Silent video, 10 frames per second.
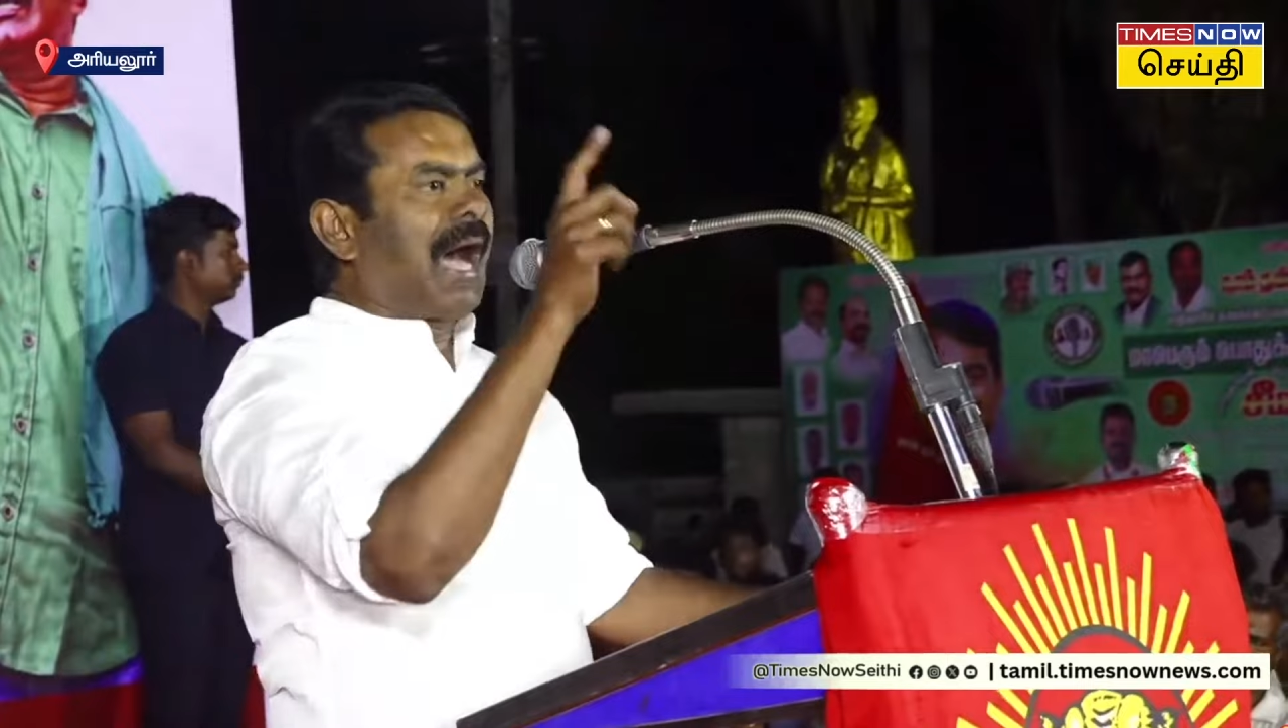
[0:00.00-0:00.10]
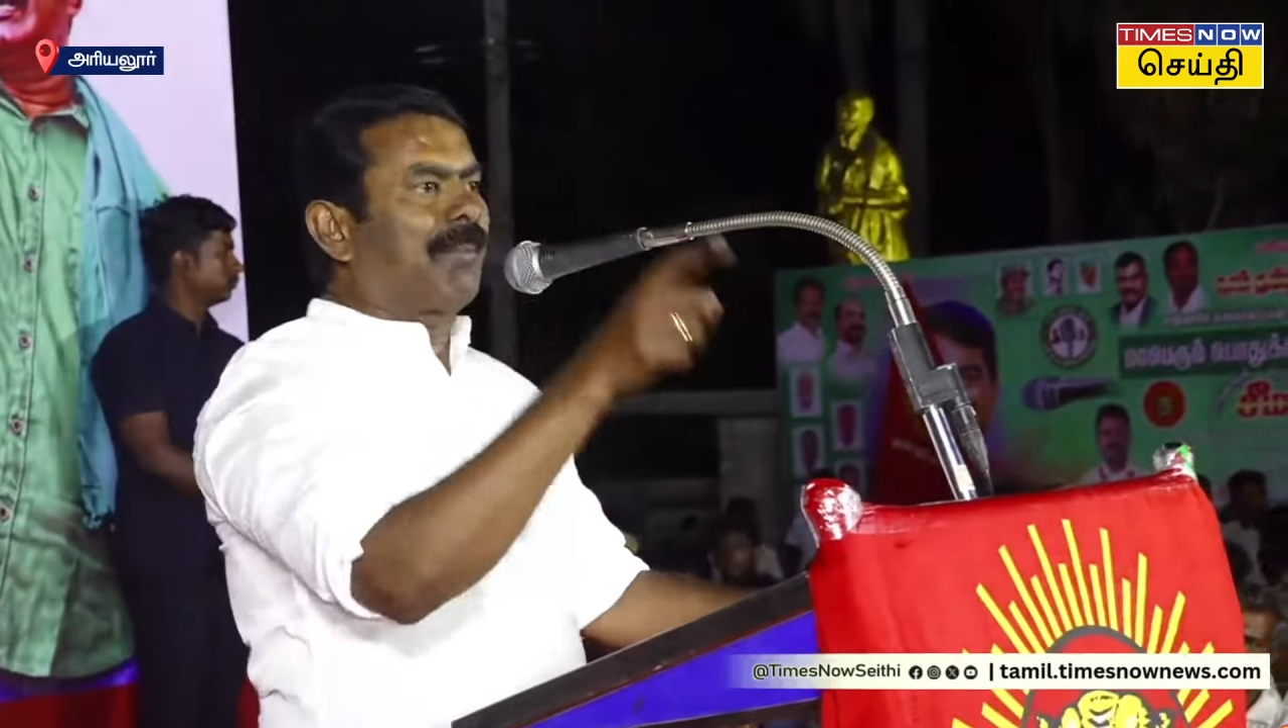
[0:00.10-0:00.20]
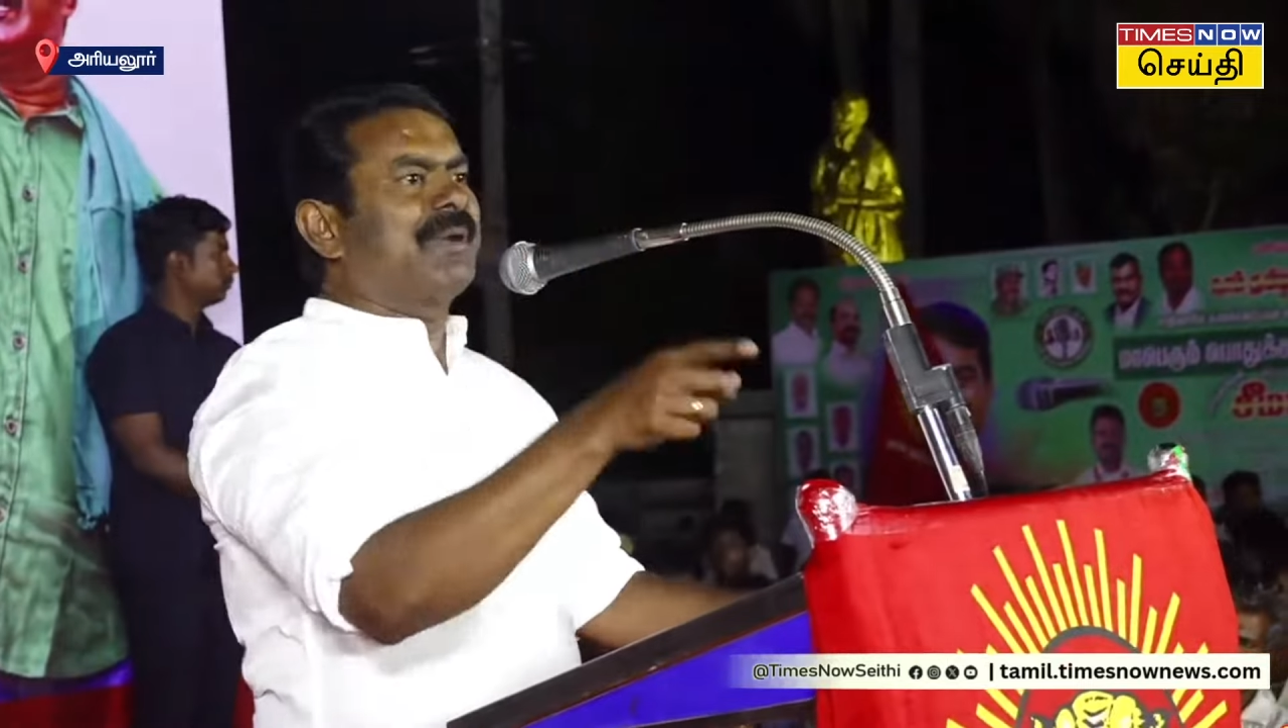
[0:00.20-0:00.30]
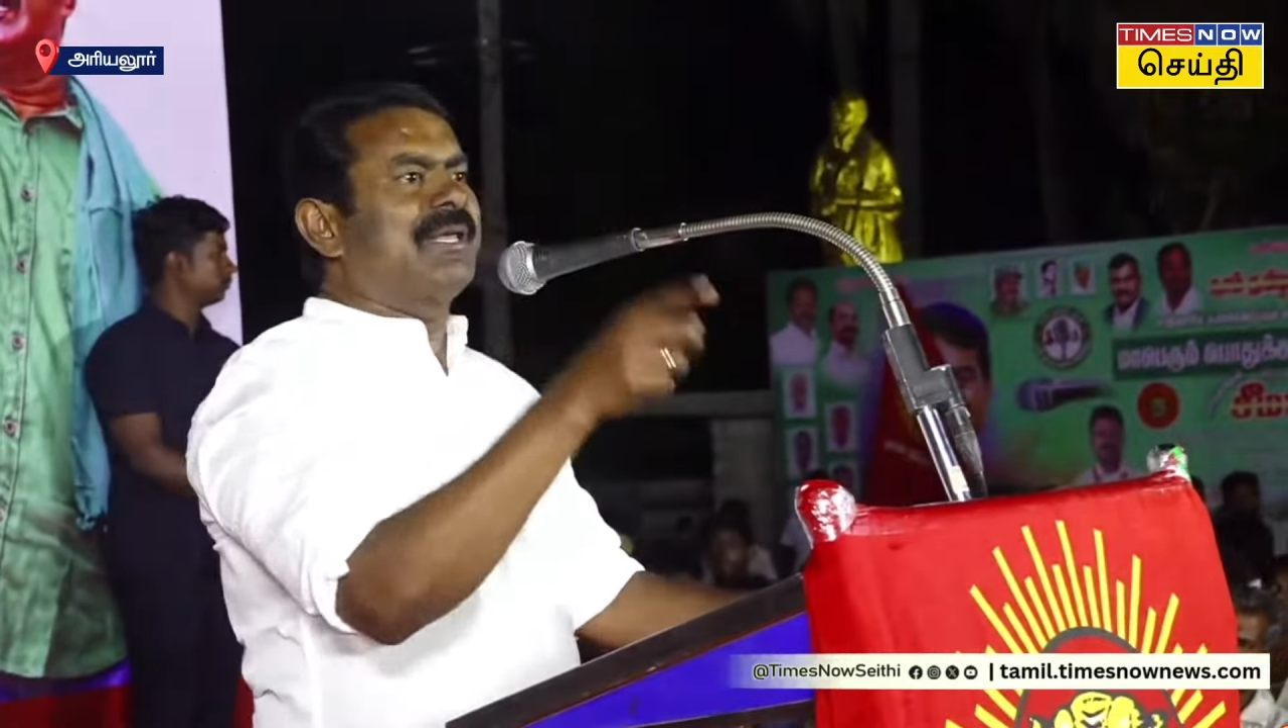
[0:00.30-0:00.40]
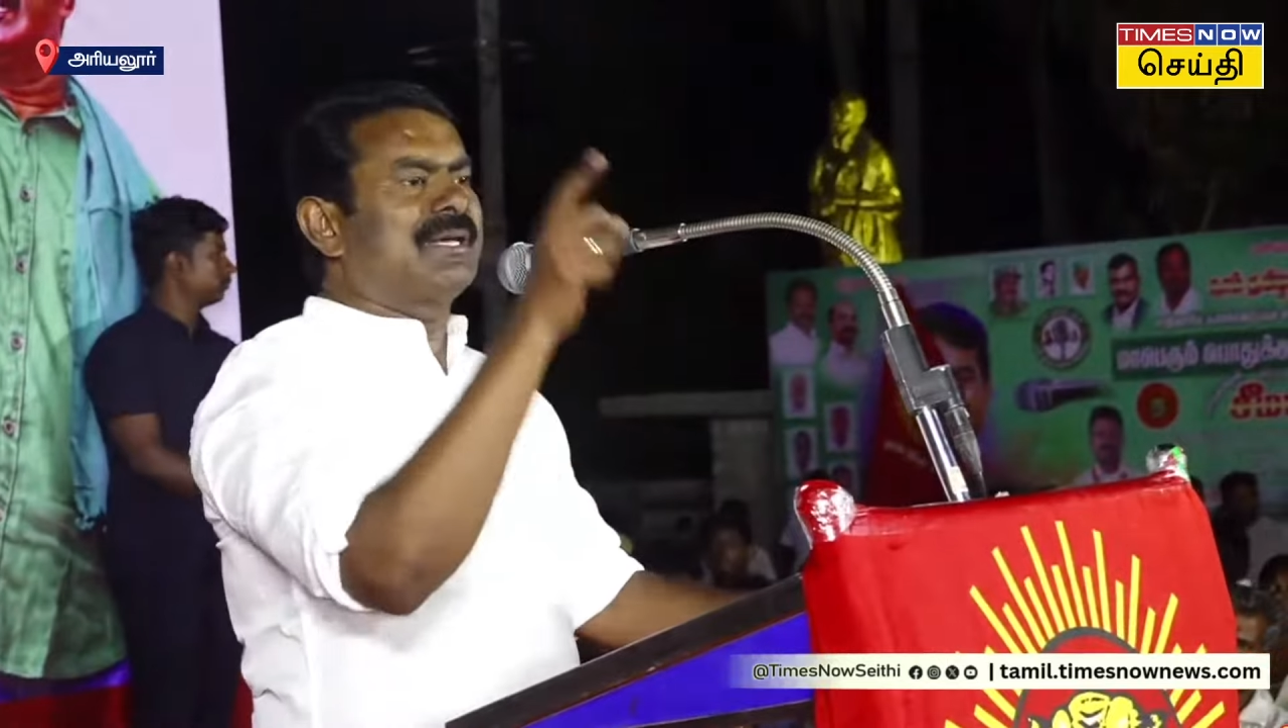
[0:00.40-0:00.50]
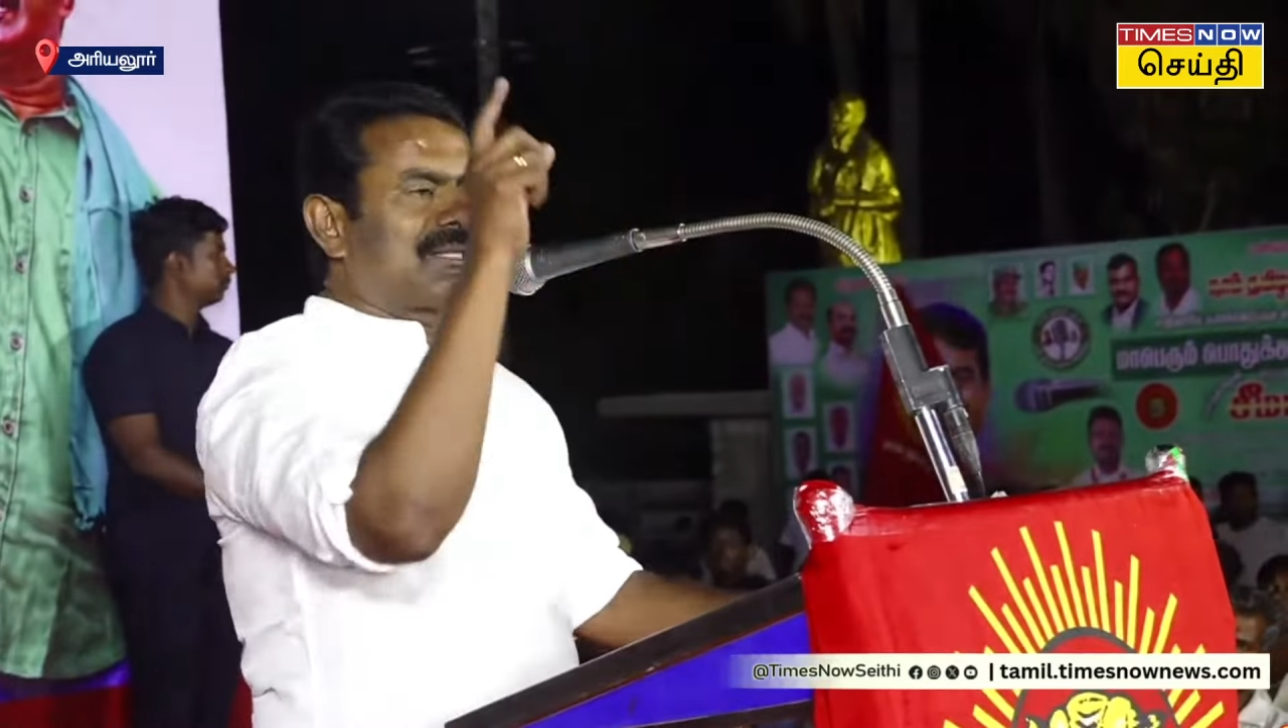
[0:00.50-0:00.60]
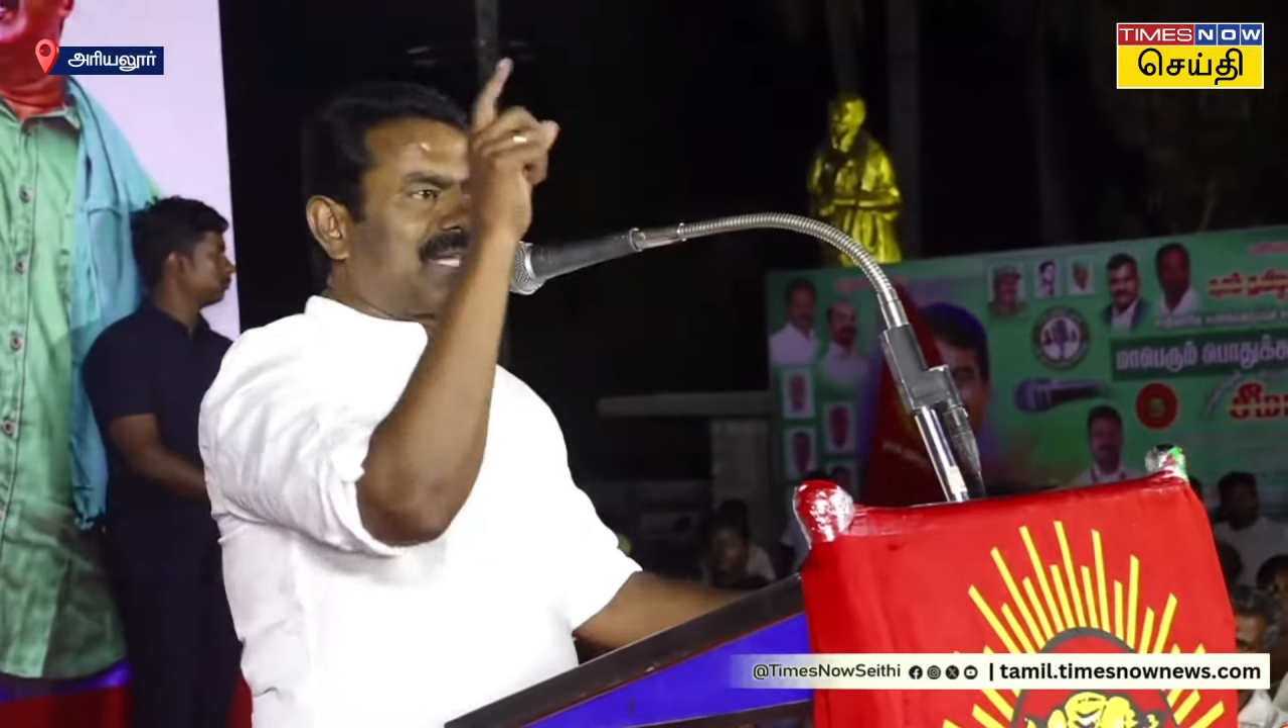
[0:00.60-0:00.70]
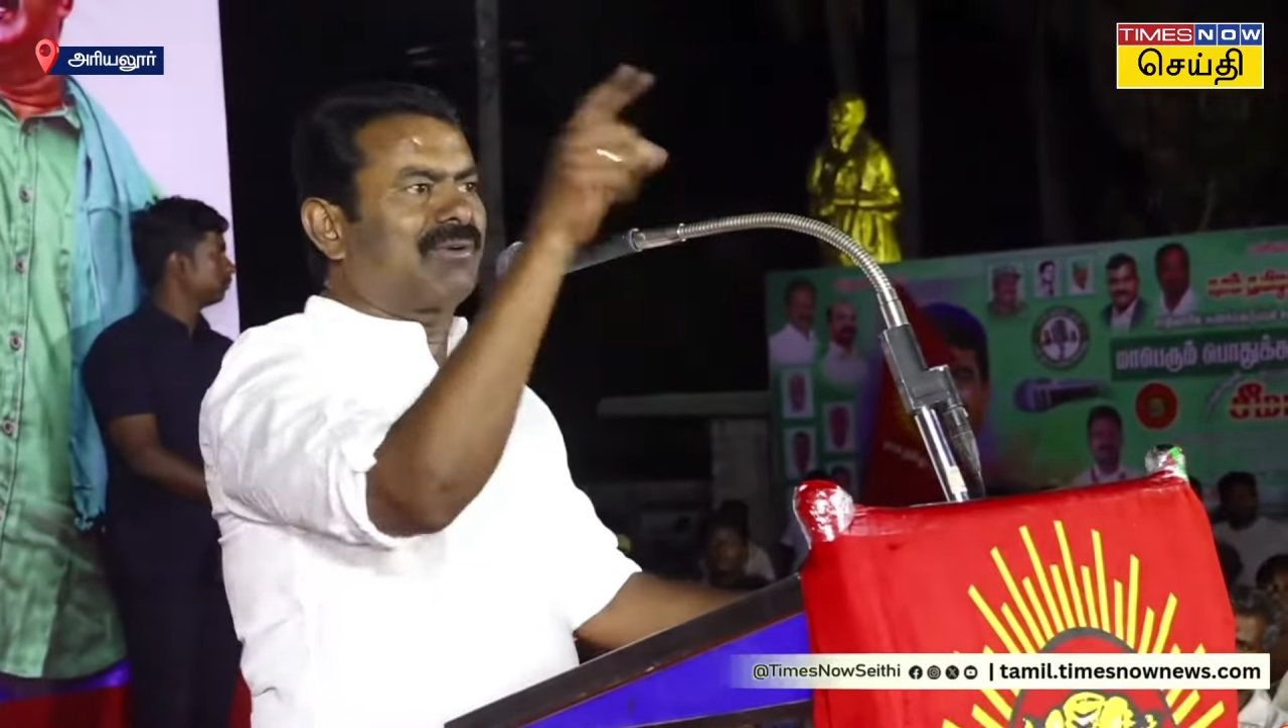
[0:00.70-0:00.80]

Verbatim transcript: அப்படிங்கிற